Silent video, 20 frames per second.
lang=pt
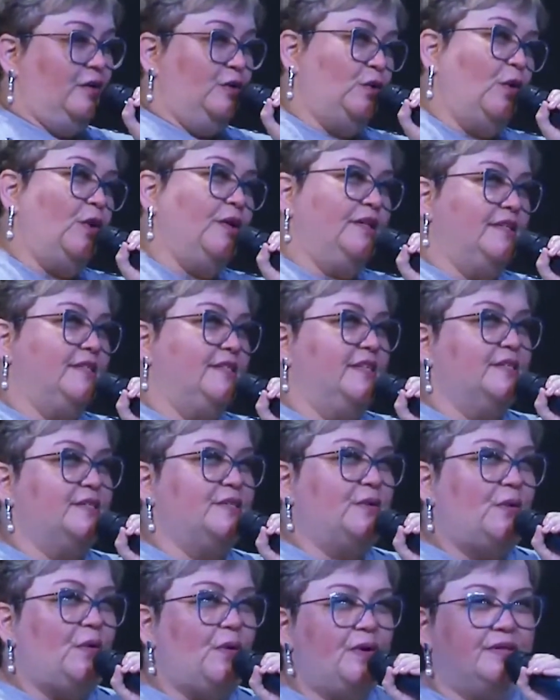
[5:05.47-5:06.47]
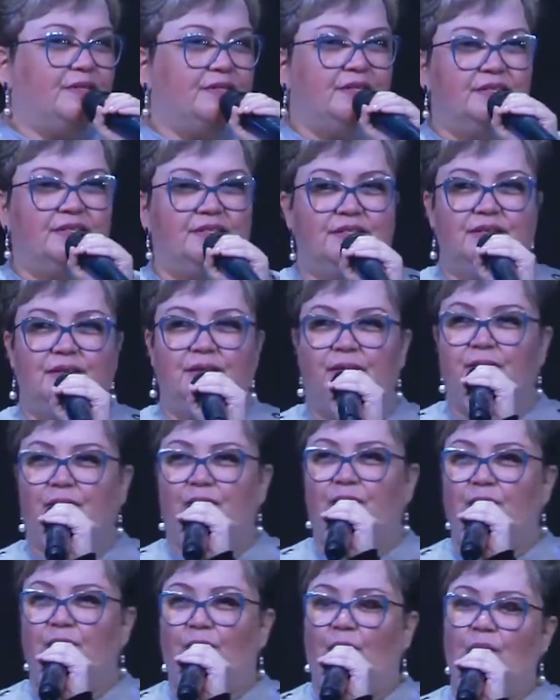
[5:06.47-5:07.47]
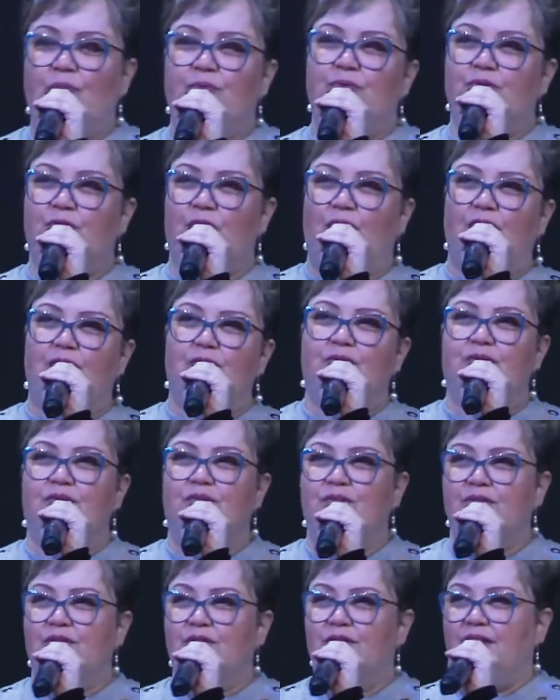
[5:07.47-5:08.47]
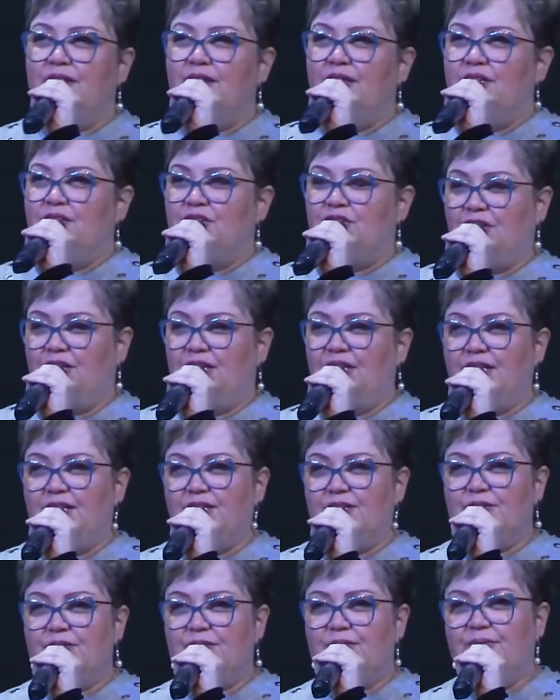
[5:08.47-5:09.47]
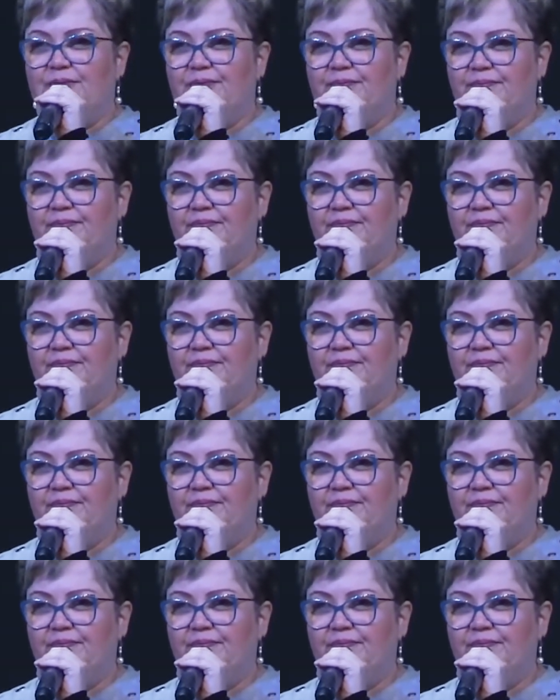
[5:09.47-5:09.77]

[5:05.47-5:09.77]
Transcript: todas as coisas com os olhos de Cristo.